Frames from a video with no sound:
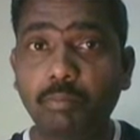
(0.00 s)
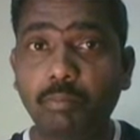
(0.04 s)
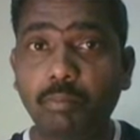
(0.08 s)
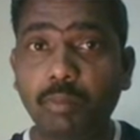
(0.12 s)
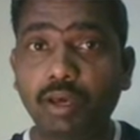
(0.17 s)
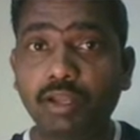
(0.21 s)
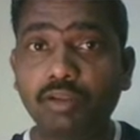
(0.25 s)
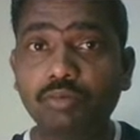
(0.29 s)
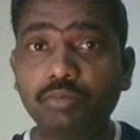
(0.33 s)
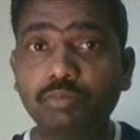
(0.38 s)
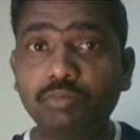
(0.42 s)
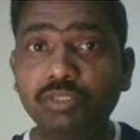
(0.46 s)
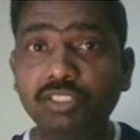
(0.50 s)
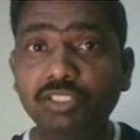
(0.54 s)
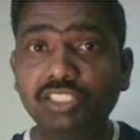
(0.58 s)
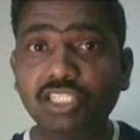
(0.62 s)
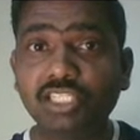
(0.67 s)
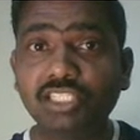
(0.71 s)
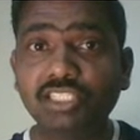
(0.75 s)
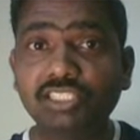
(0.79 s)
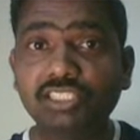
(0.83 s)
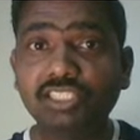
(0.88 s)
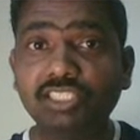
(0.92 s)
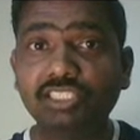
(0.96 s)
మనం
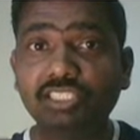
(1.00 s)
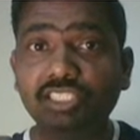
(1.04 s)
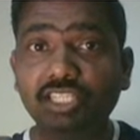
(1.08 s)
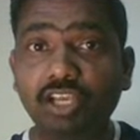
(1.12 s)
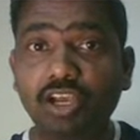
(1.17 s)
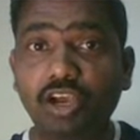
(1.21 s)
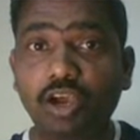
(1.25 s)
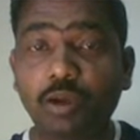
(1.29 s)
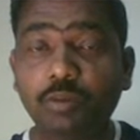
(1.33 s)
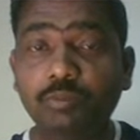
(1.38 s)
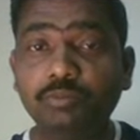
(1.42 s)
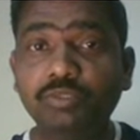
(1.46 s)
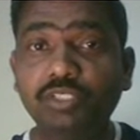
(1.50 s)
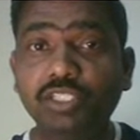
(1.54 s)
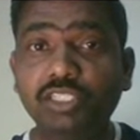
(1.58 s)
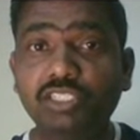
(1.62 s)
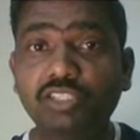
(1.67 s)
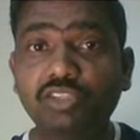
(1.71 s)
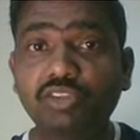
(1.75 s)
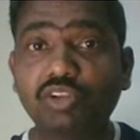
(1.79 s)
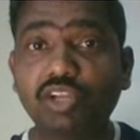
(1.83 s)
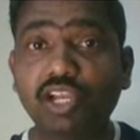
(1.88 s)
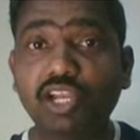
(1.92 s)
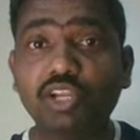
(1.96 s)
మిషనింగ్ చేసే
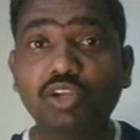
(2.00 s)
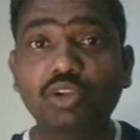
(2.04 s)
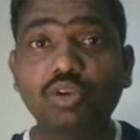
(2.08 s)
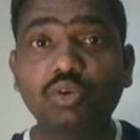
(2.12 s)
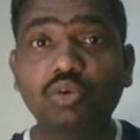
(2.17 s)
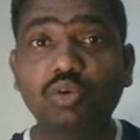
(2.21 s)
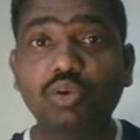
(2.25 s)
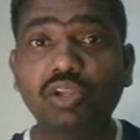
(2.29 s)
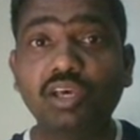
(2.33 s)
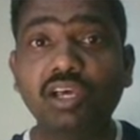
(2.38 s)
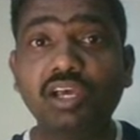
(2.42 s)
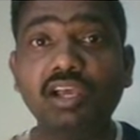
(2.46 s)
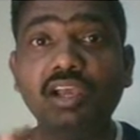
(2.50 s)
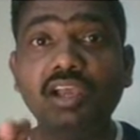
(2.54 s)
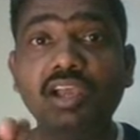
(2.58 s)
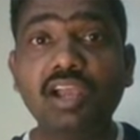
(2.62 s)
ఆబ్జెక్టు రెండు కూడా